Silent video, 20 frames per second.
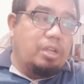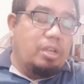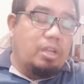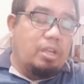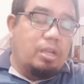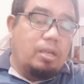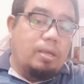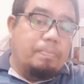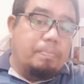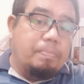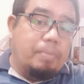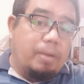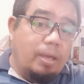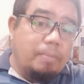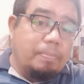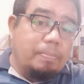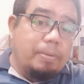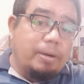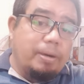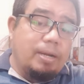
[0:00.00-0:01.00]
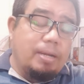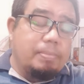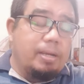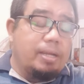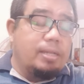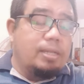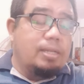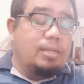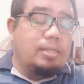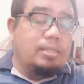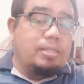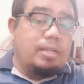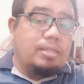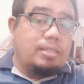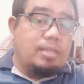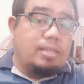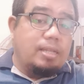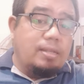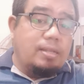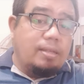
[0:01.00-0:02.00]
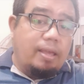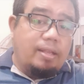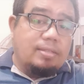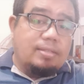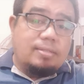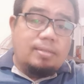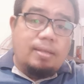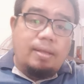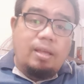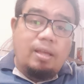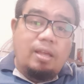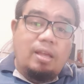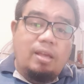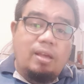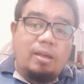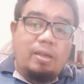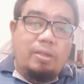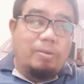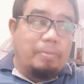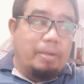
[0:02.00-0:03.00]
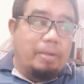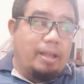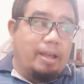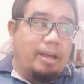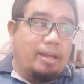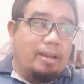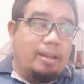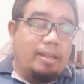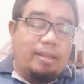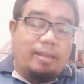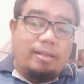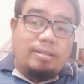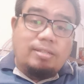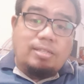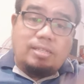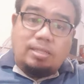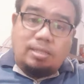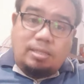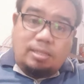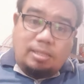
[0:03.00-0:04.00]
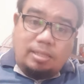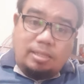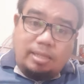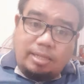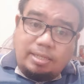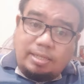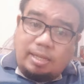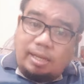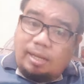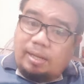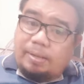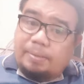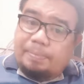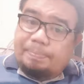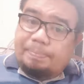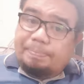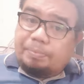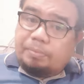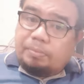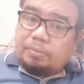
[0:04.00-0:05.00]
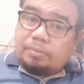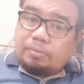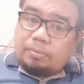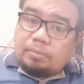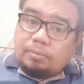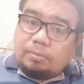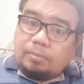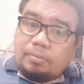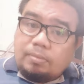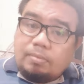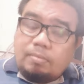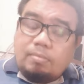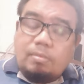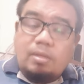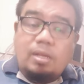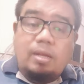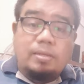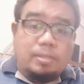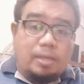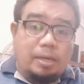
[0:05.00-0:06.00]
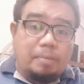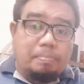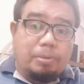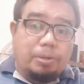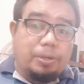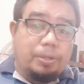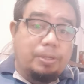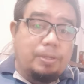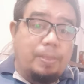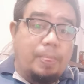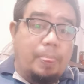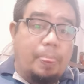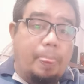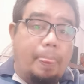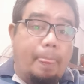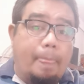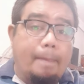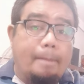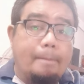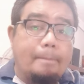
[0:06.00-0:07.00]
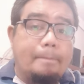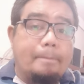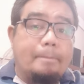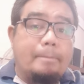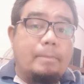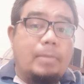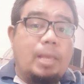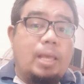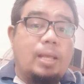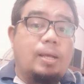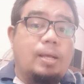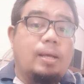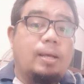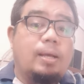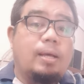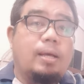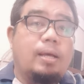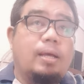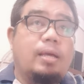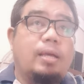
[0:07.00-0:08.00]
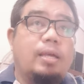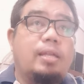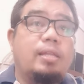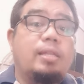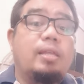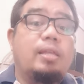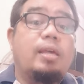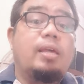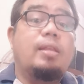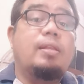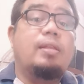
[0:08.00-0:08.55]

if ever naman, just in case, yung may-ari is nasa, nasa abroad, uh, and then